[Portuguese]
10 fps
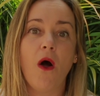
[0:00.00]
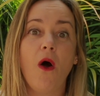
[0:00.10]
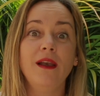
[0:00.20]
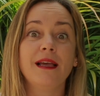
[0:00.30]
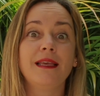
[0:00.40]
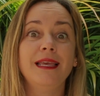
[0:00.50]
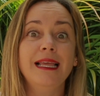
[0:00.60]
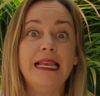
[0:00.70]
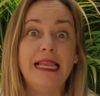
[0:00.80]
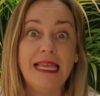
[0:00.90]
Olha que
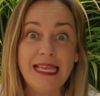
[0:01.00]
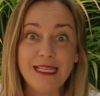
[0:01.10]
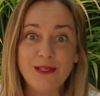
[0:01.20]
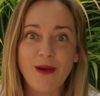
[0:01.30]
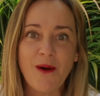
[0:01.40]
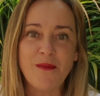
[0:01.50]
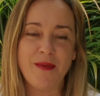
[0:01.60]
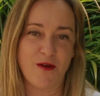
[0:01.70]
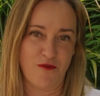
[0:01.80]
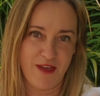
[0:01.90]
lindo é o
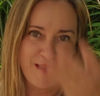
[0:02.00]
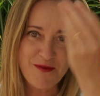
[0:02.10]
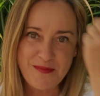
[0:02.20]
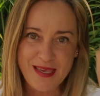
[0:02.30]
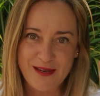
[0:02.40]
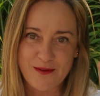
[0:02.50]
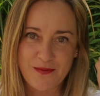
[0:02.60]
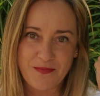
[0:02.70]
meu, vem comigo!